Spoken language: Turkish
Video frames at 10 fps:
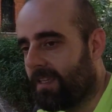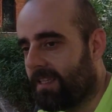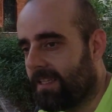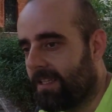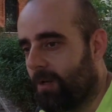
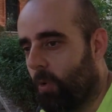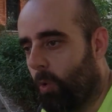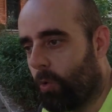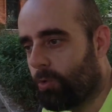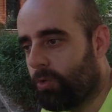E,
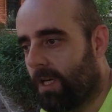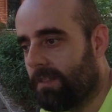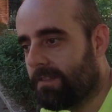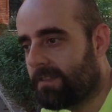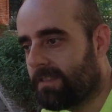
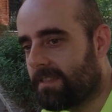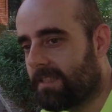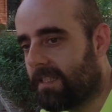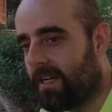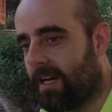ordudan e,
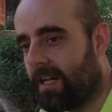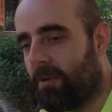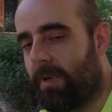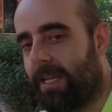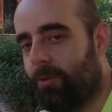
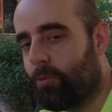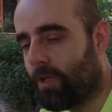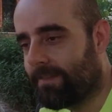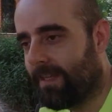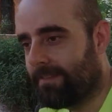harama el
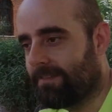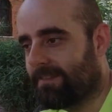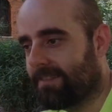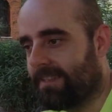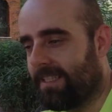
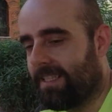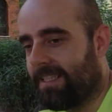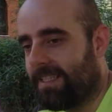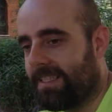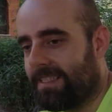
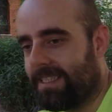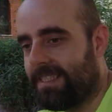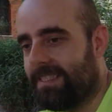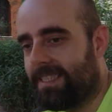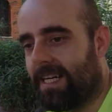
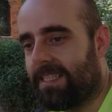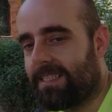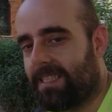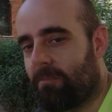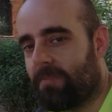uzatanların
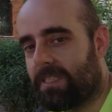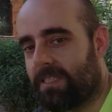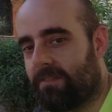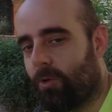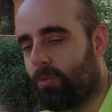
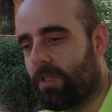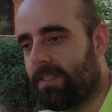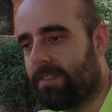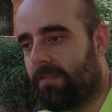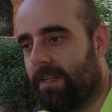ayıklanmasını ve
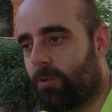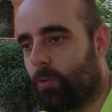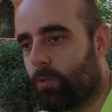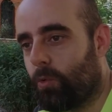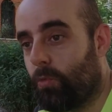onların sefere
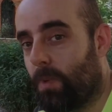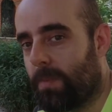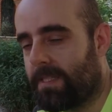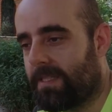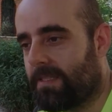
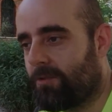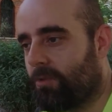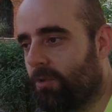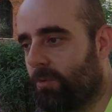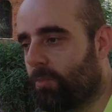götürülmemesini
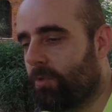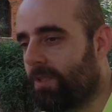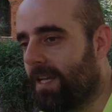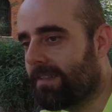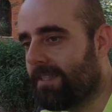istiyor.
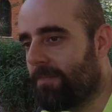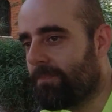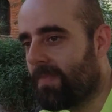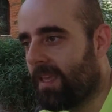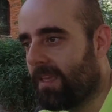Bunlar da
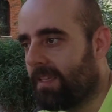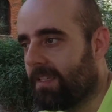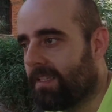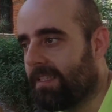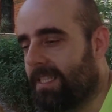
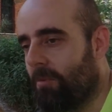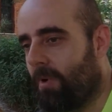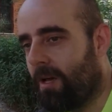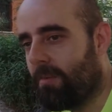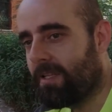e, yine
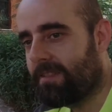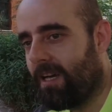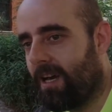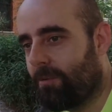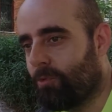
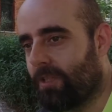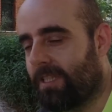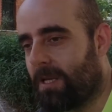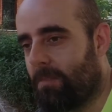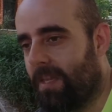Marmaris'te Armut
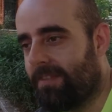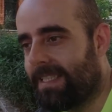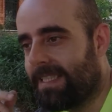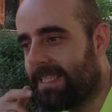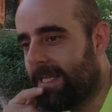Alanı
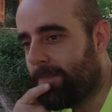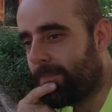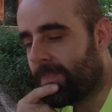mevkiinde